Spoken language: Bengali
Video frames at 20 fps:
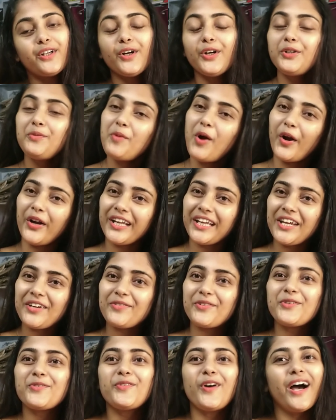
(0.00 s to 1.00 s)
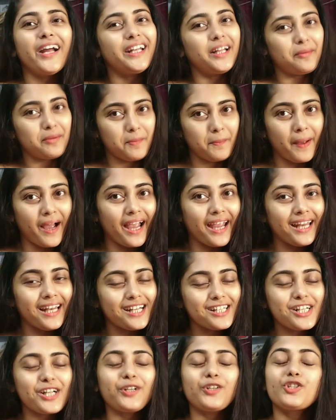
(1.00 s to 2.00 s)
গুড মর্নিং এভরিওয়ান আমি পায়ের
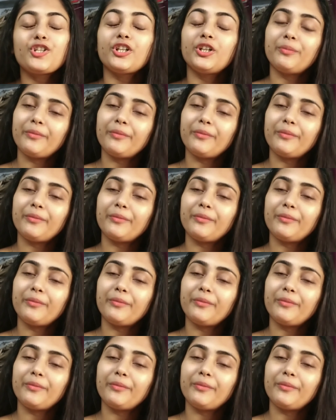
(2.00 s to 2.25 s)
আশা করছি